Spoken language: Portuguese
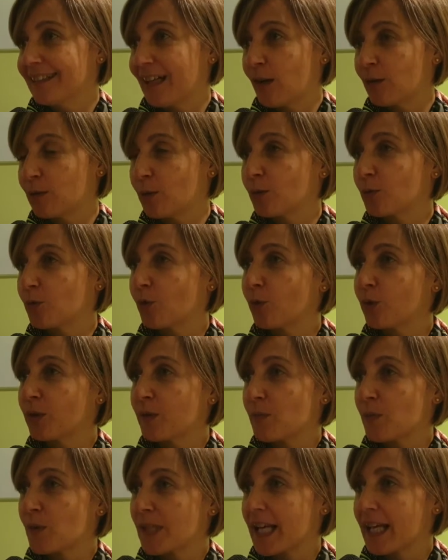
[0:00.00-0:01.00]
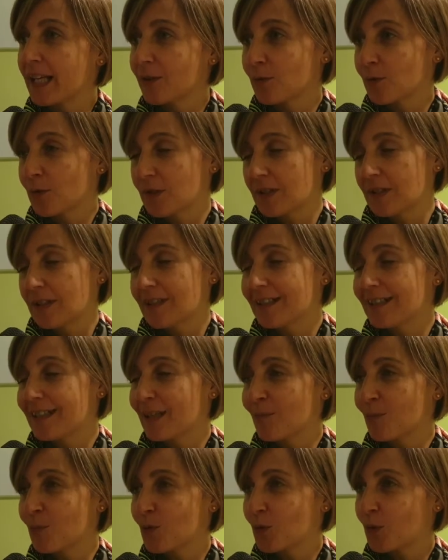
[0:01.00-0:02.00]
ao longo dos últimos anos que
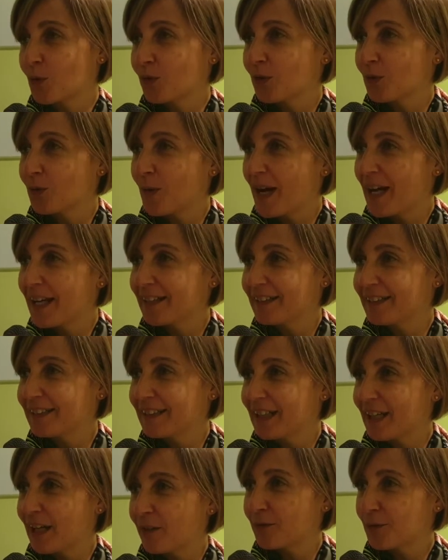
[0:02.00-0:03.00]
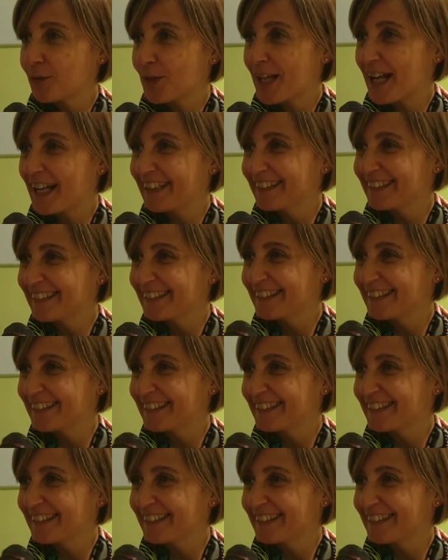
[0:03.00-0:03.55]
queremos continuar a reforçar.